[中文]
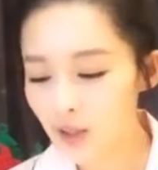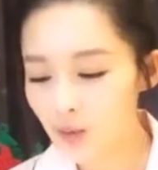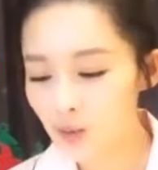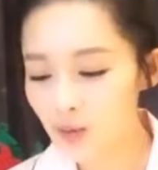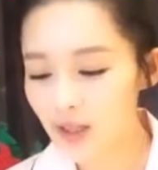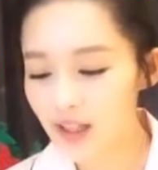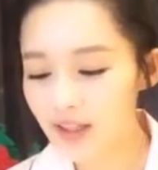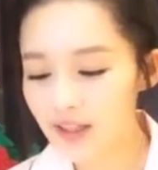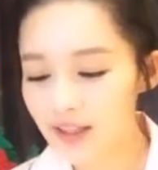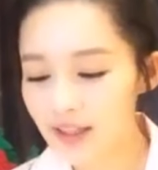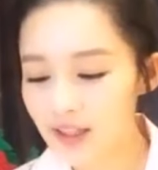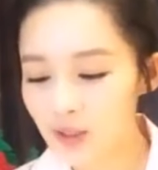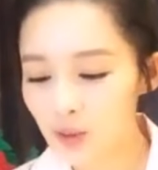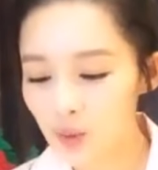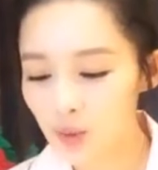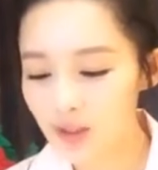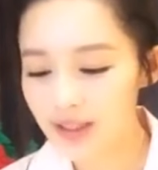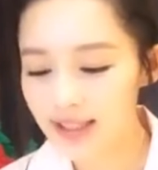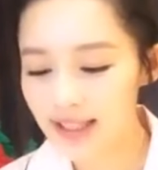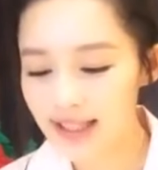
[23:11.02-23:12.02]
希望姑娘
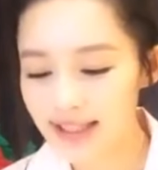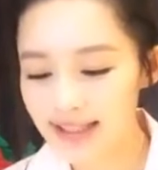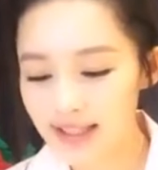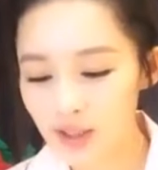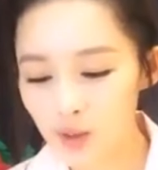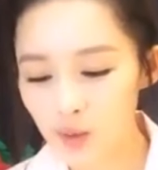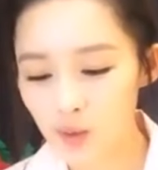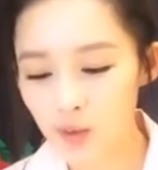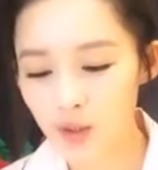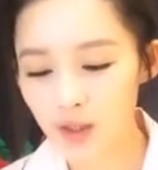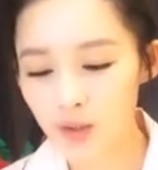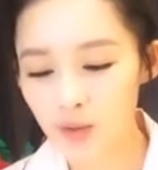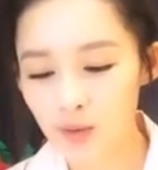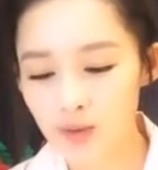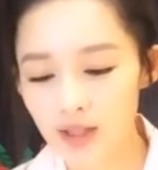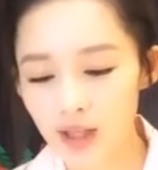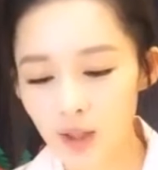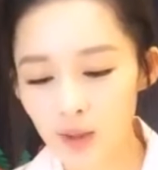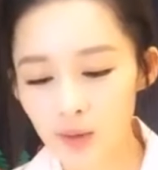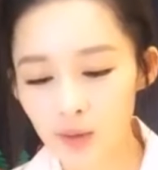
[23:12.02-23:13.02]
可以多接一些古
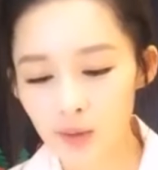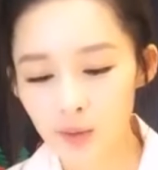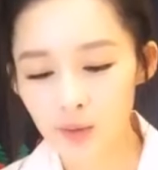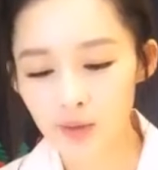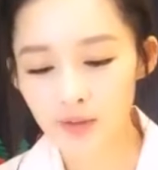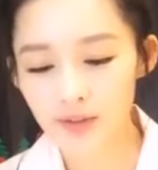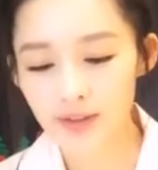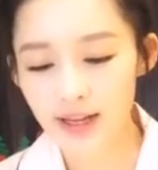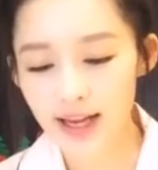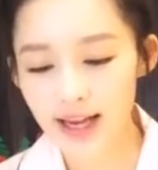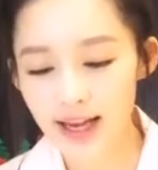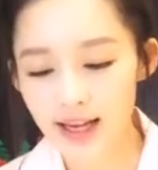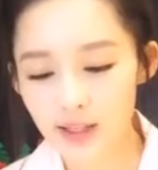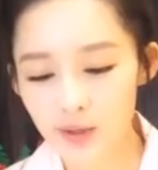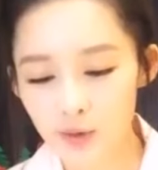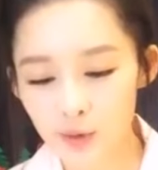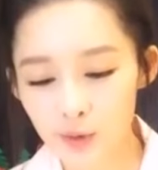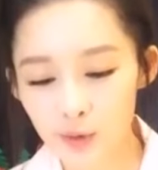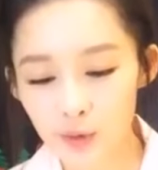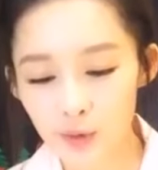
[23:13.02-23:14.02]
装剧，然后多多
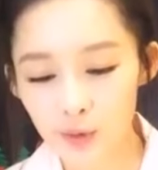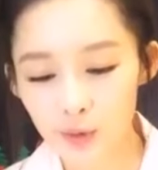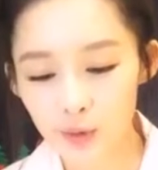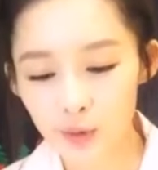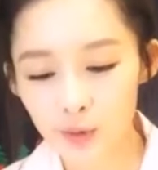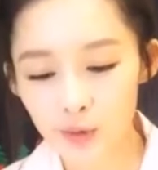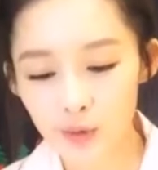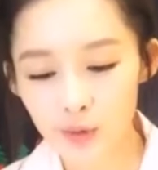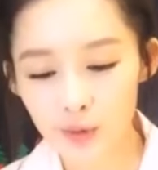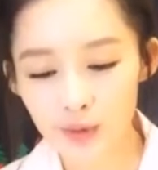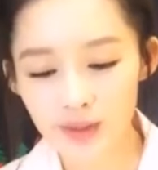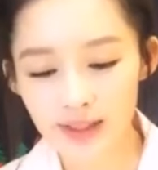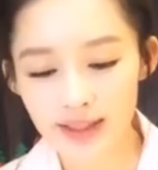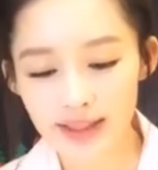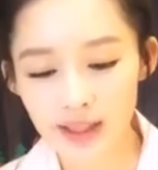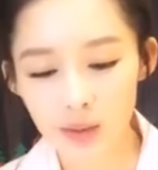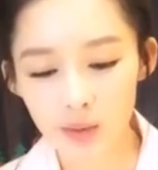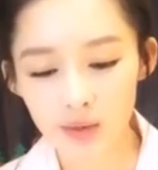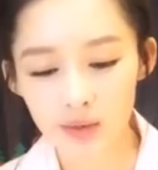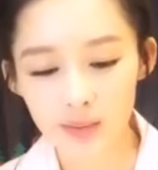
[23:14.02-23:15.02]
发出多多
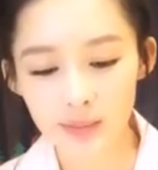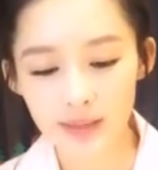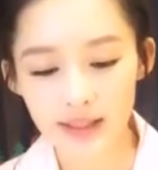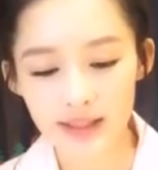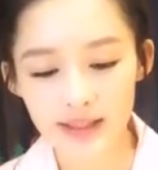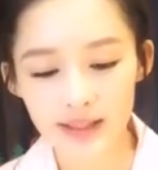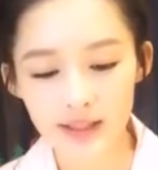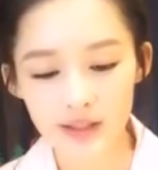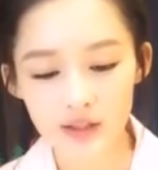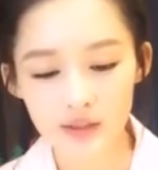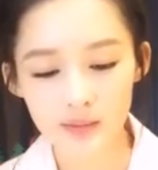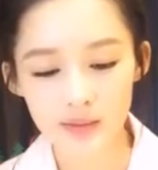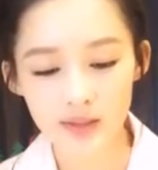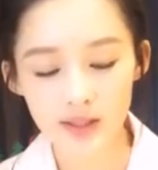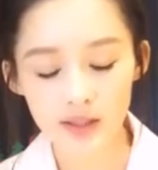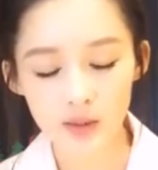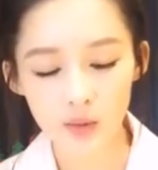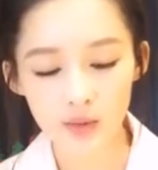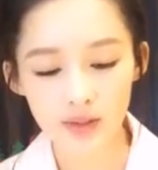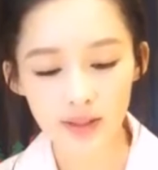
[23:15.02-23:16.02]
出现在我的面前，
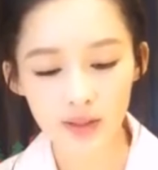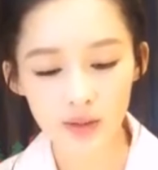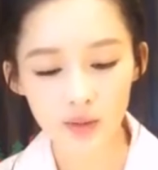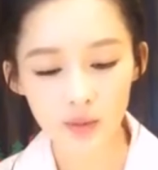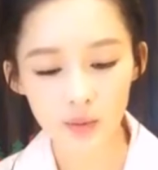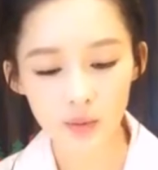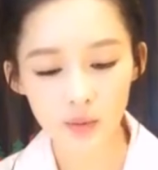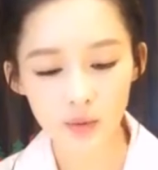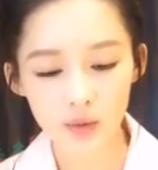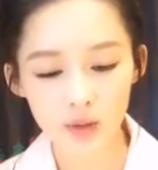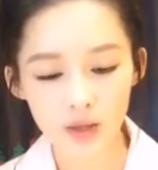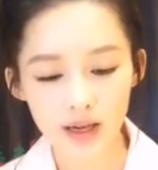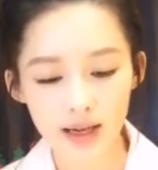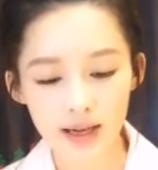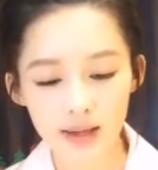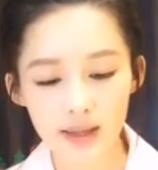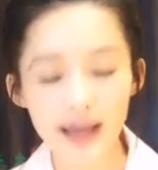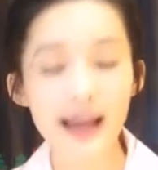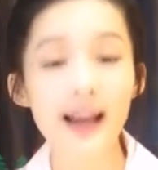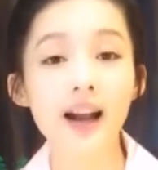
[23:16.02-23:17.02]
是不是有点
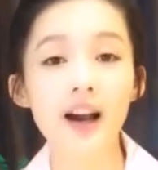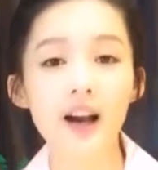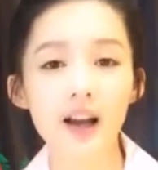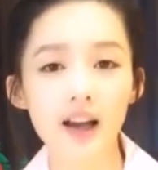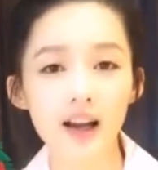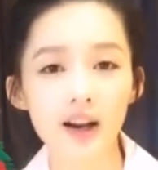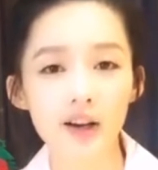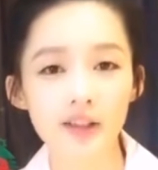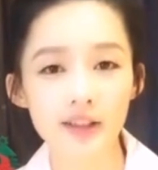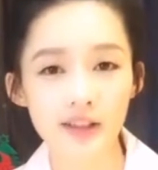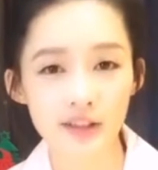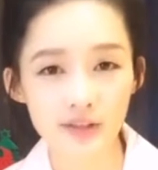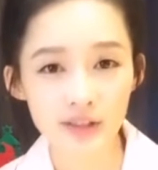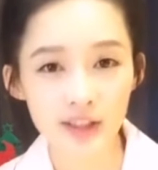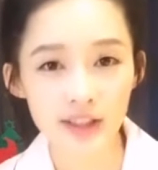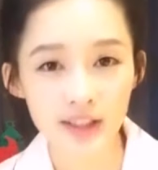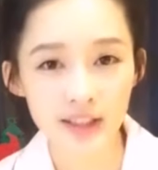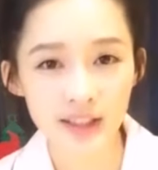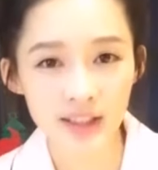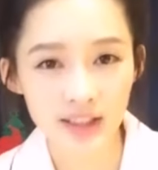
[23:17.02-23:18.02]
多啊？还好还好，
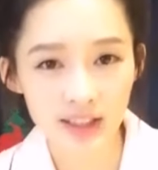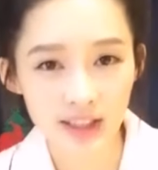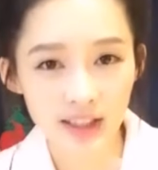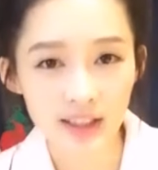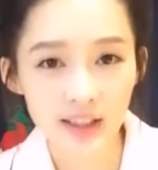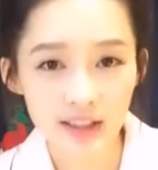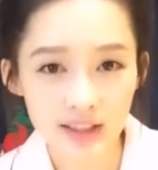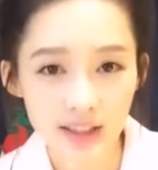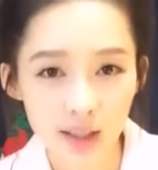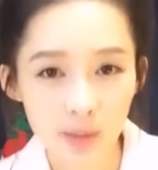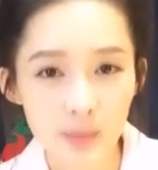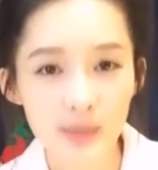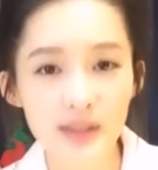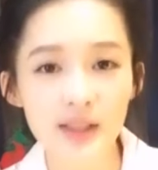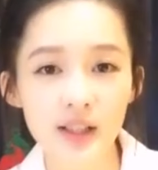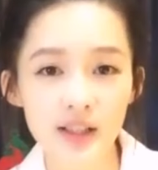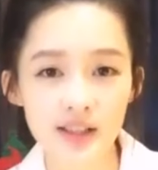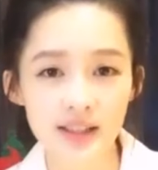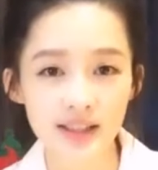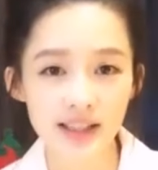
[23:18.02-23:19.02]
你的问题跟第一个
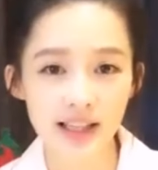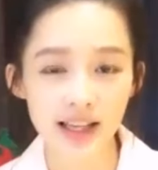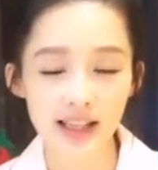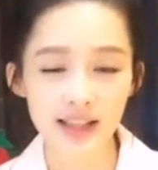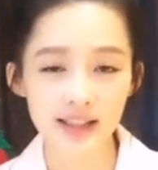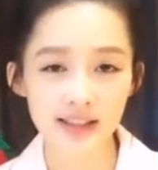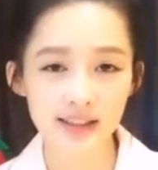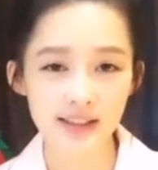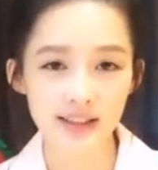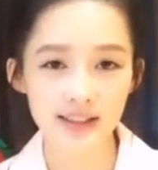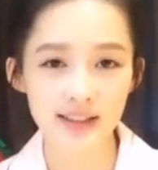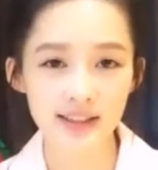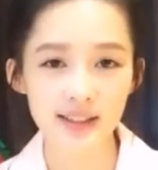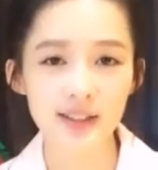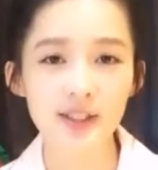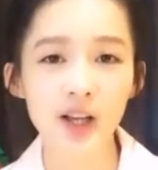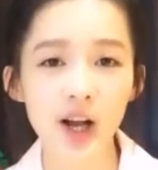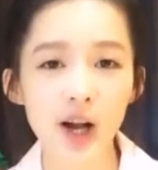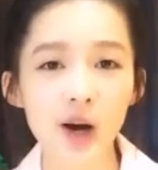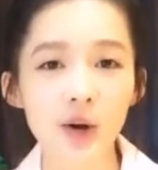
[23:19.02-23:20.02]
相比较起来，
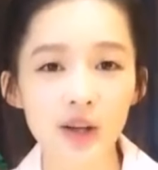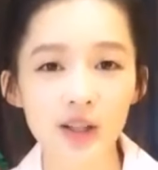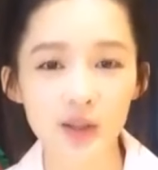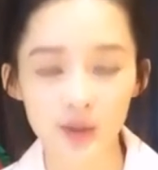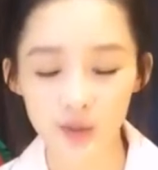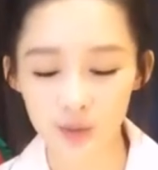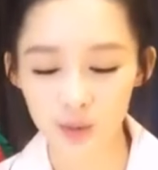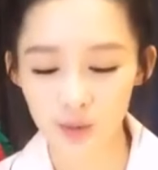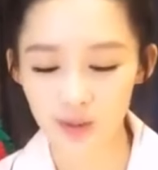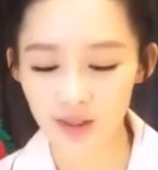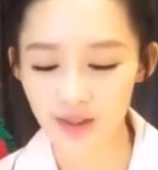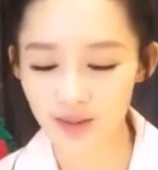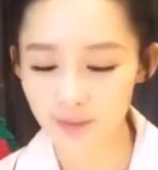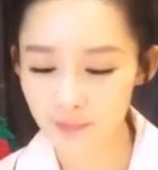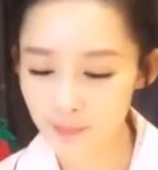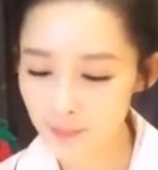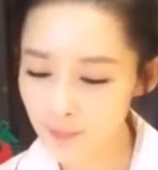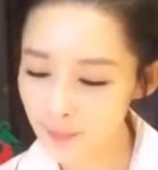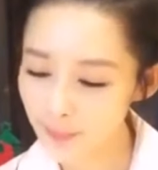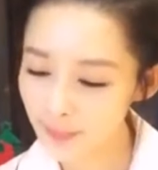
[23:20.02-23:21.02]
已经好很
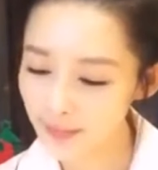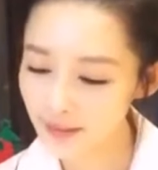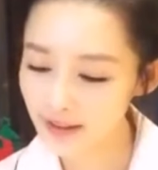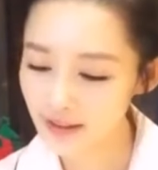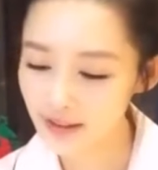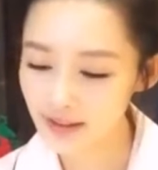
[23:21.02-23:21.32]
多了。